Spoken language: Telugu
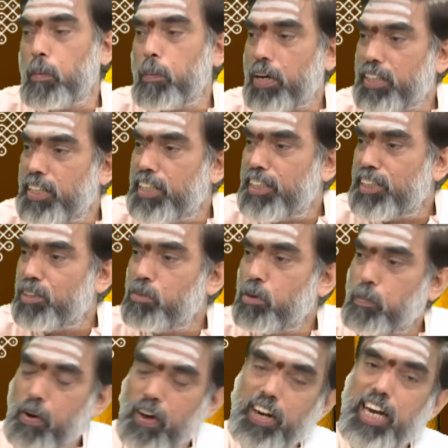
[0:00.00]
ప్రతినిత్యము
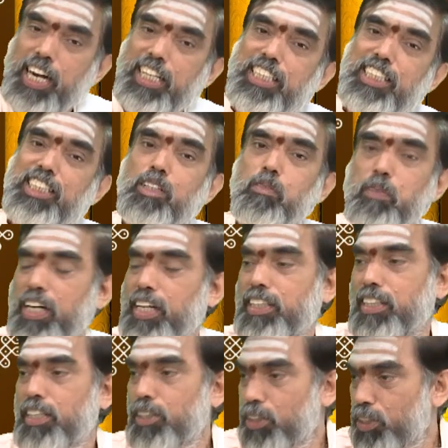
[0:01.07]
పారాయణ చేసే
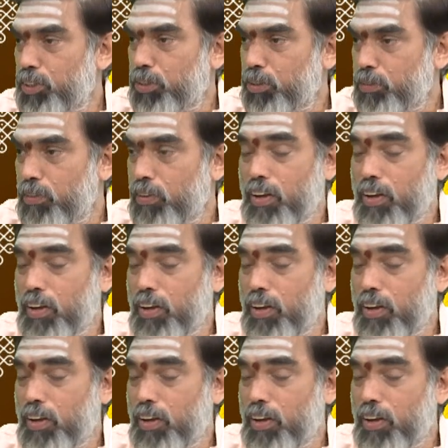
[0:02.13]
ప్రయత్నం చేస్తూ